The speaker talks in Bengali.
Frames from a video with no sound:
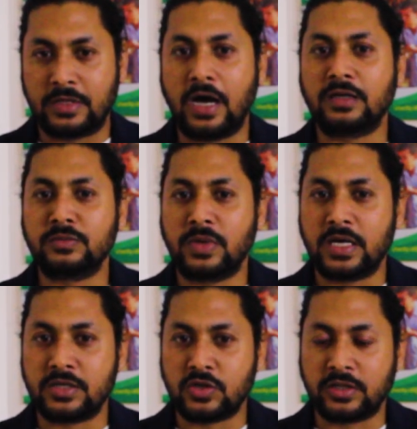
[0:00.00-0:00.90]
দান বা
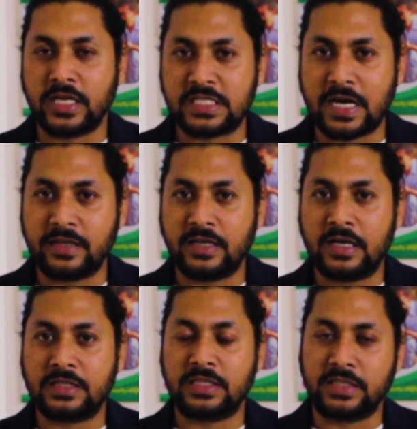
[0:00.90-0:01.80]
সদ্গা জারিয়া
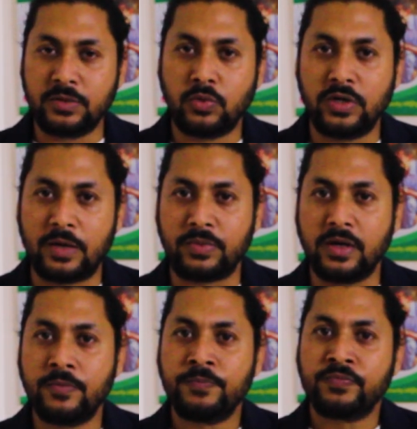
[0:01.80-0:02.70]
যেটাই বলি আমরা
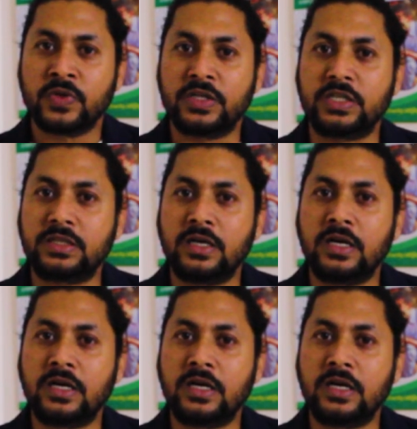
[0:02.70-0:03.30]
সেটা